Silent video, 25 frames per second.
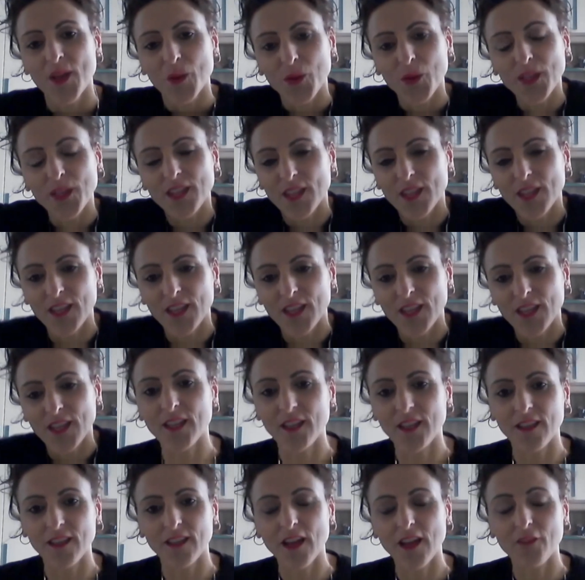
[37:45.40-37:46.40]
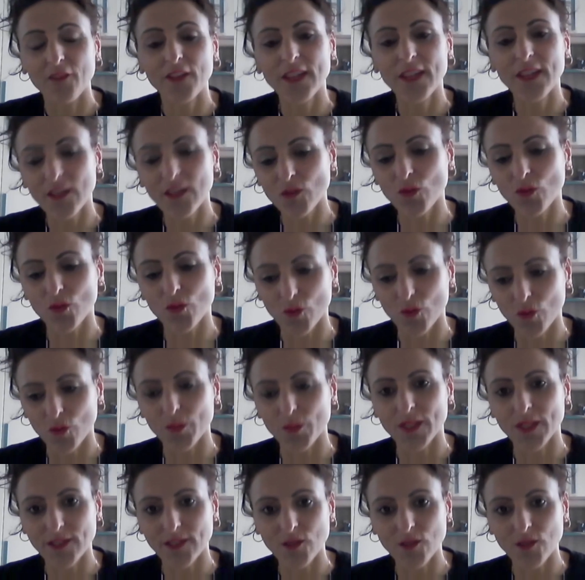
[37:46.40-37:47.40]
Quindi avere
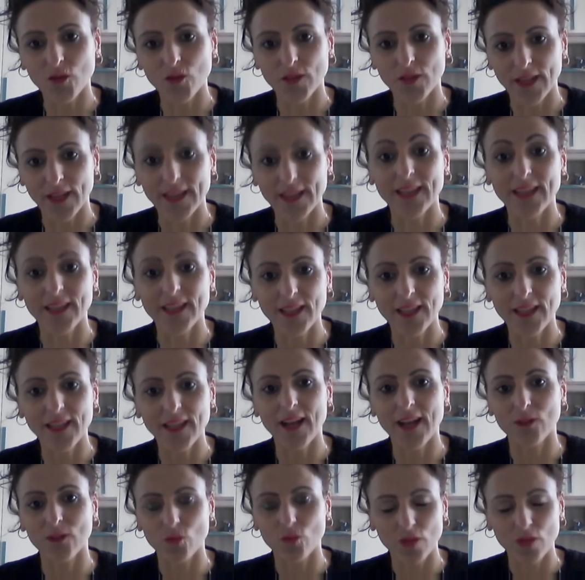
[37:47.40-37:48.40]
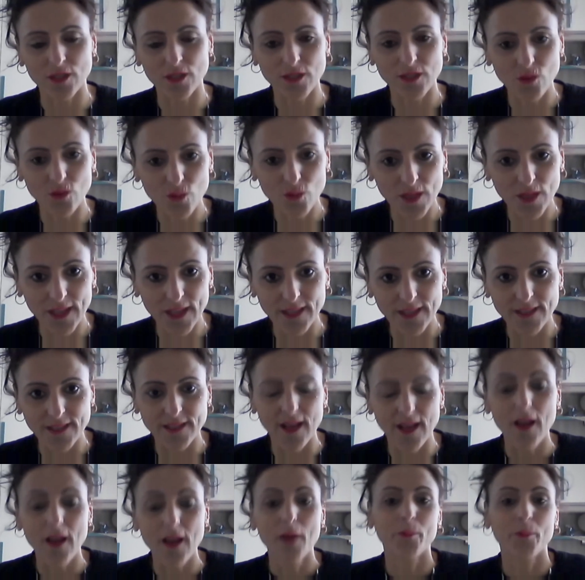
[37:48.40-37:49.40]
intorno persone che ti danno una
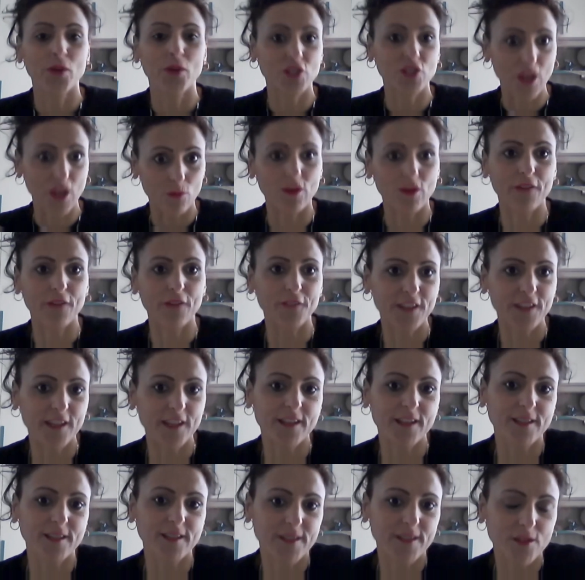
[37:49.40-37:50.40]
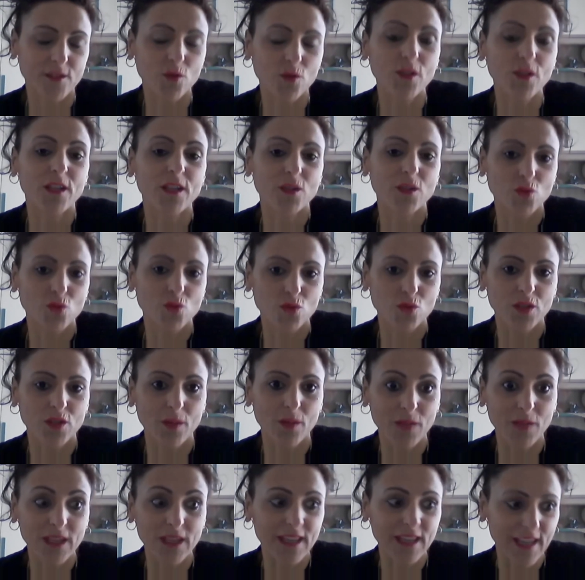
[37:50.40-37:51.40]
sicurezza, poi c'è una federazione che
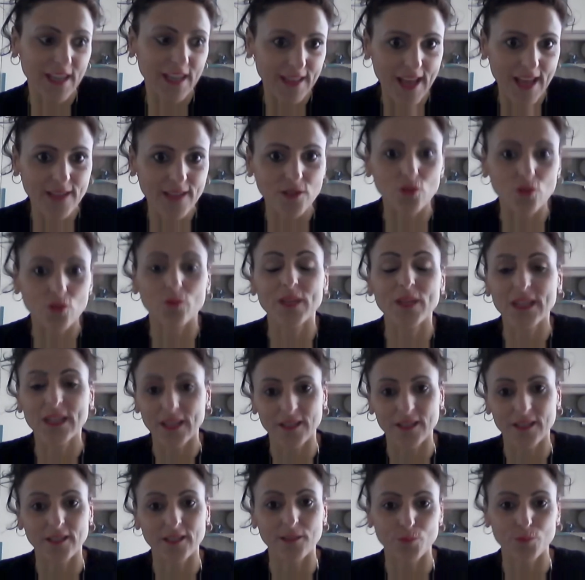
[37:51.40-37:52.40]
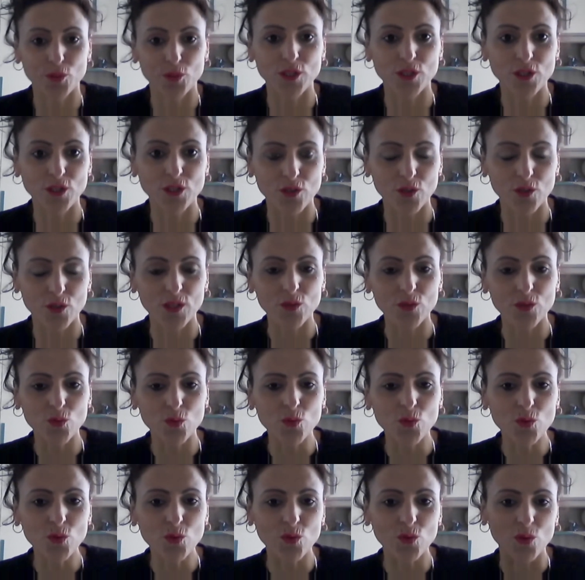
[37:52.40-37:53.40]
giustamente adesso mette a disposizione
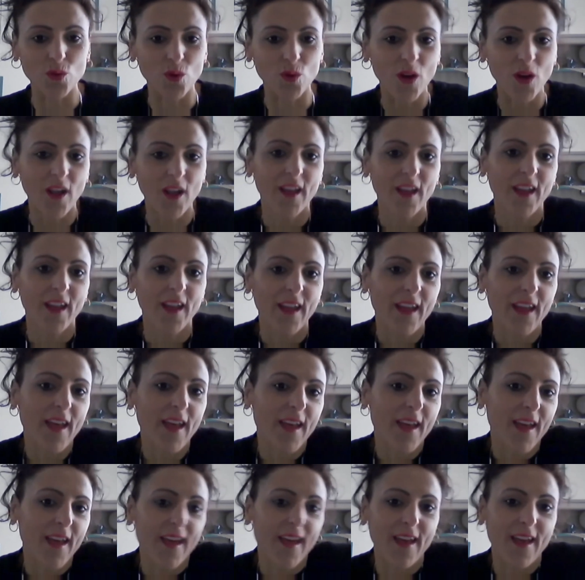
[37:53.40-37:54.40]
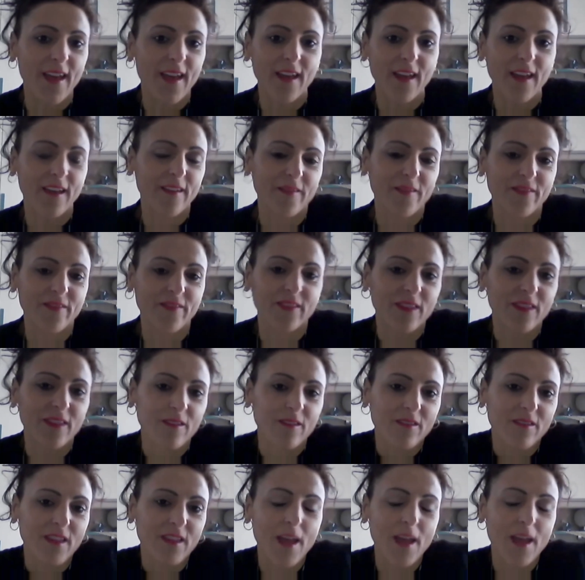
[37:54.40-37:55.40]
tutto, è,
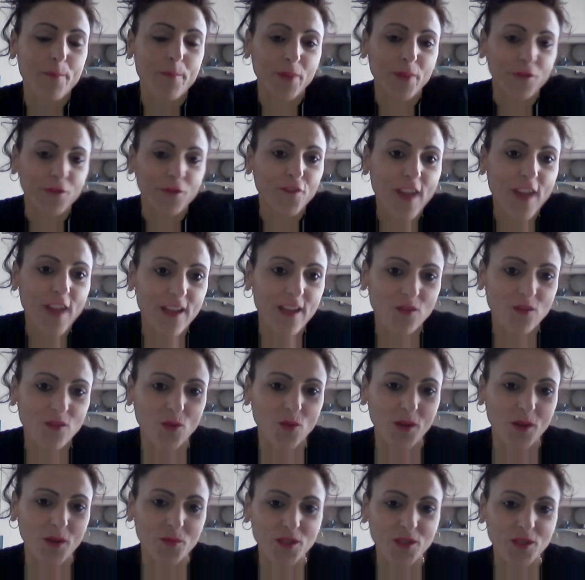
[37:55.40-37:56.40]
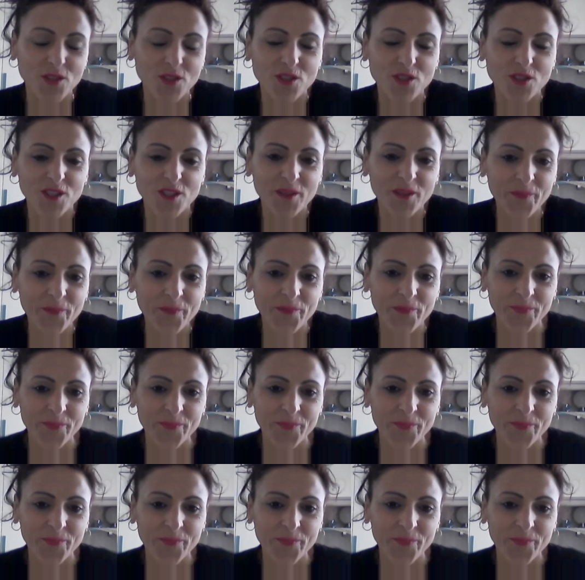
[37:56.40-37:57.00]
è mm. perfetto, capisci?